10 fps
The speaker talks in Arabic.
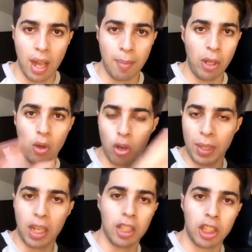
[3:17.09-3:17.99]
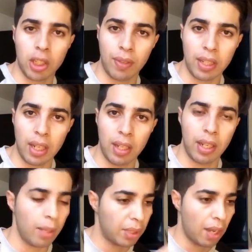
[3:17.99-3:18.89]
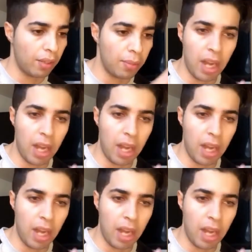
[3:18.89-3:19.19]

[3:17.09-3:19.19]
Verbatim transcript: اما الحكومه اللي كانت كتشفرنا راه متفق